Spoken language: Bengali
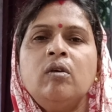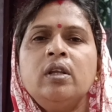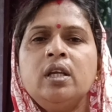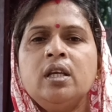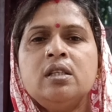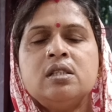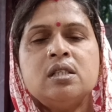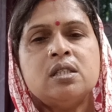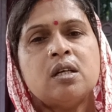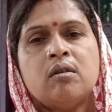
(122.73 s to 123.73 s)
অনেকে
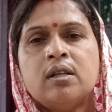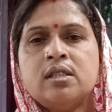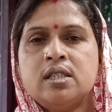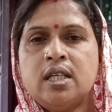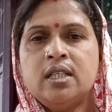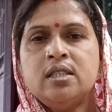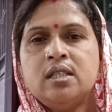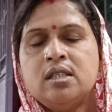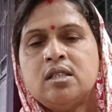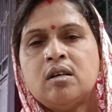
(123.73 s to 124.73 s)
চিকিৎসা করাতে যায়
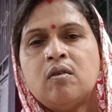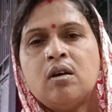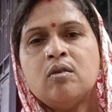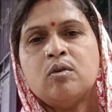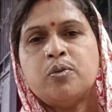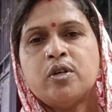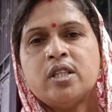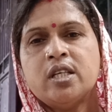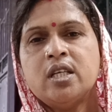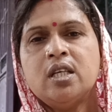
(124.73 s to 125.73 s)
চিকিৎসা করানোর পরে
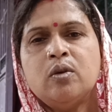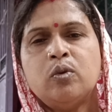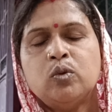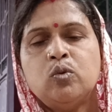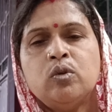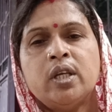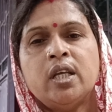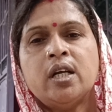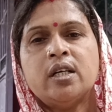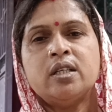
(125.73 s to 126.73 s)
দেখি কি কত
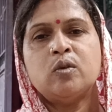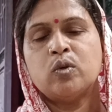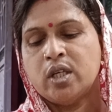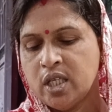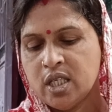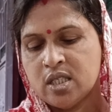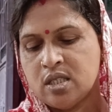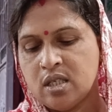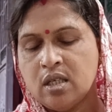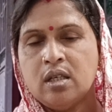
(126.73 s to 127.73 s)
কেনাকাটি করে নিয়ে
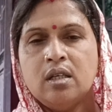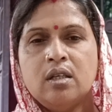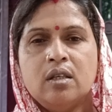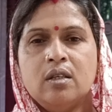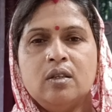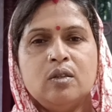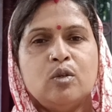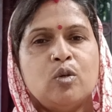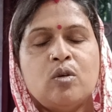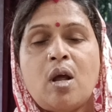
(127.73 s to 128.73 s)
আসে
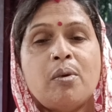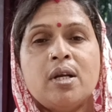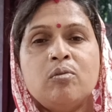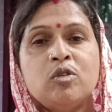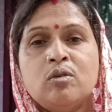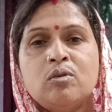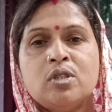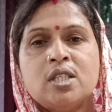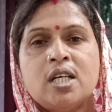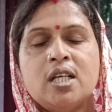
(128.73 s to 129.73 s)
তখন আমার এমন
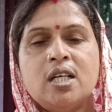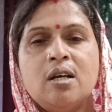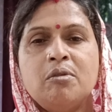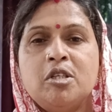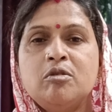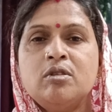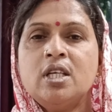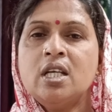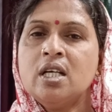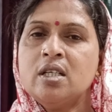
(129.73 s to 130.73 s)
অবস্থা আমি কিছু
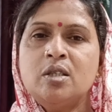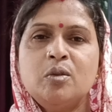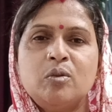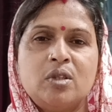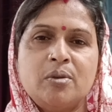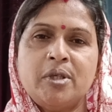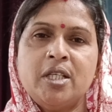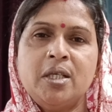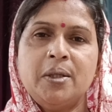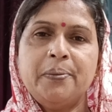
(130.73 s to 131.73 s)
কেনাকাটিও করতে
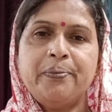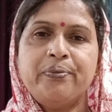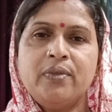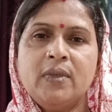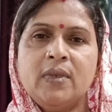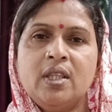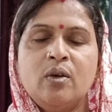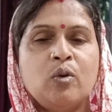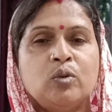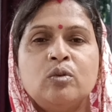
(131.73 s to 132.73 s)
পারি না
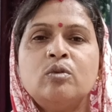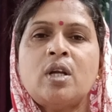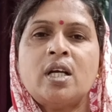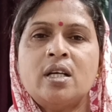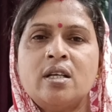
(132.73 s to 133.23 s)
অতটা টাকা